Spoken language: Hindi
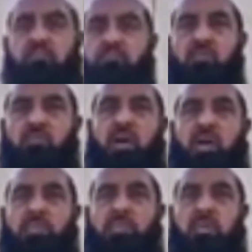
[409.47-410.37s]
वहाँ भी
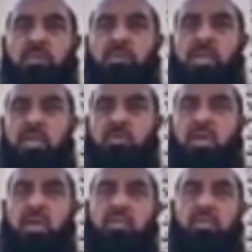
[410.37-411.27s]
इन मसाइल को अगर
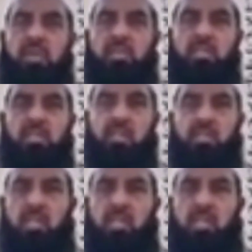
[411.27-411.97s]
छेड़ दिया जाता है